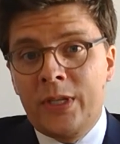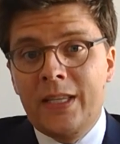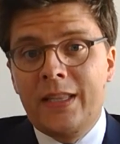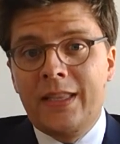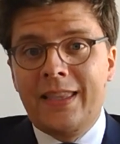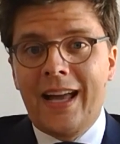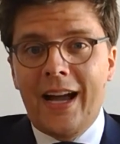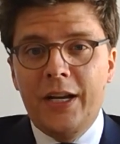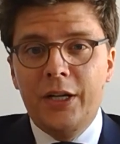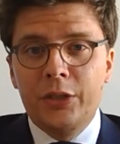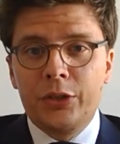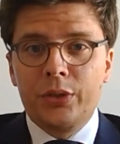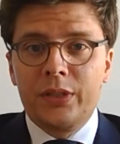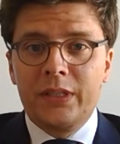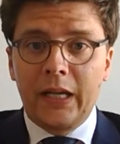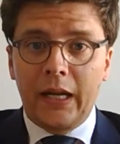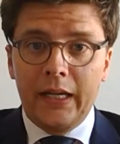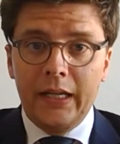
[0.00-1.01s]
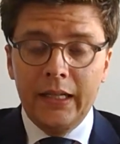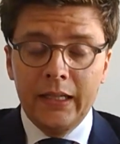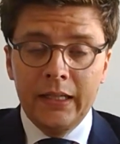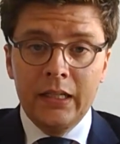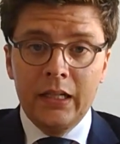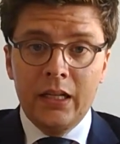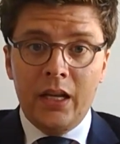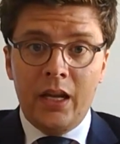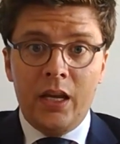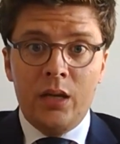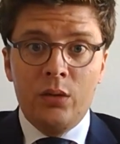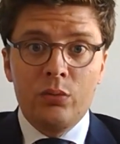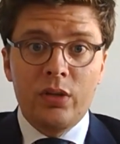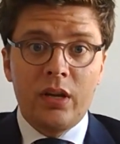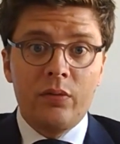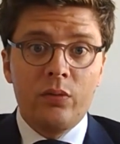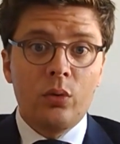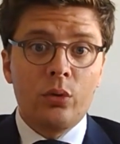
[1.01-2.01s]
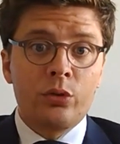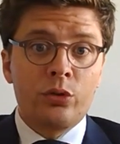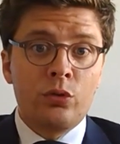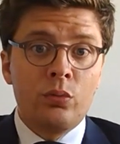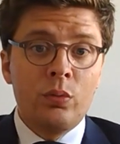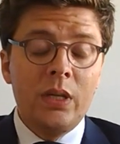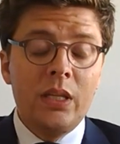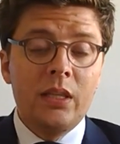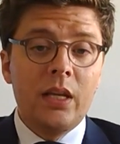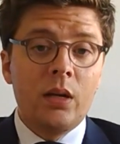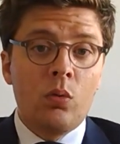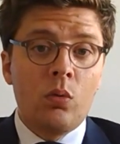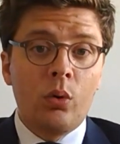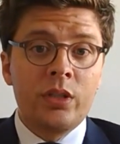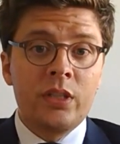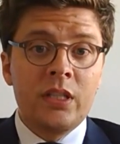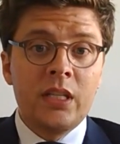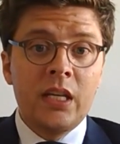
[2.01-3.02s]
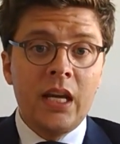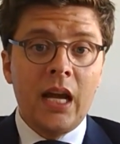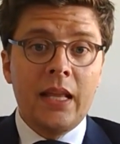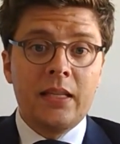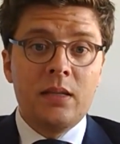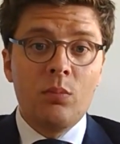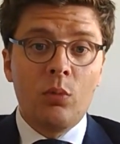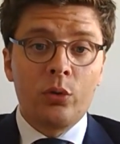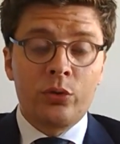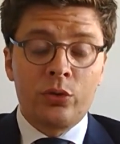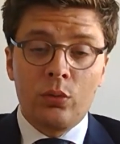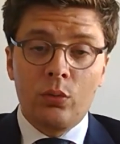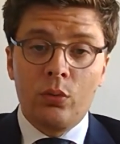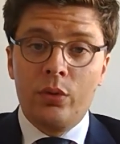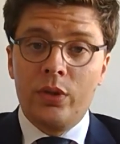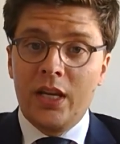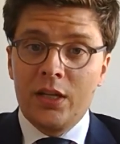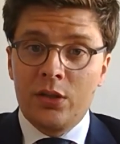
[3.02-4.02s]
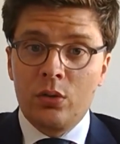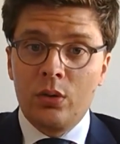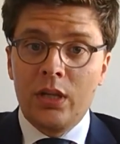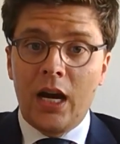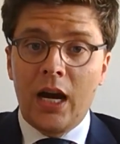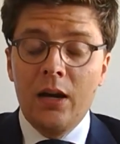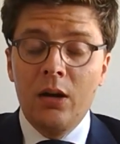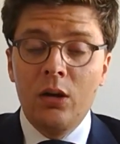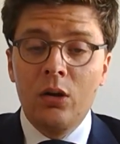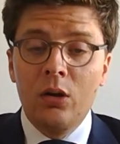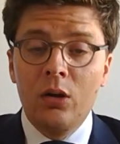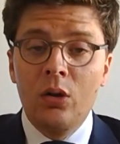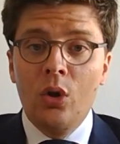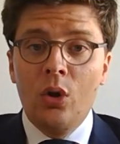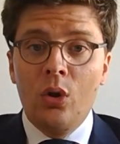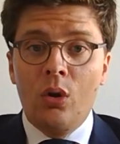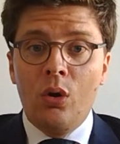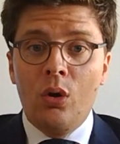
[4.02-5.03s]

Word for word: petite taille, je dirais. Et nous avons ensuite des courtiers à dimension nationale.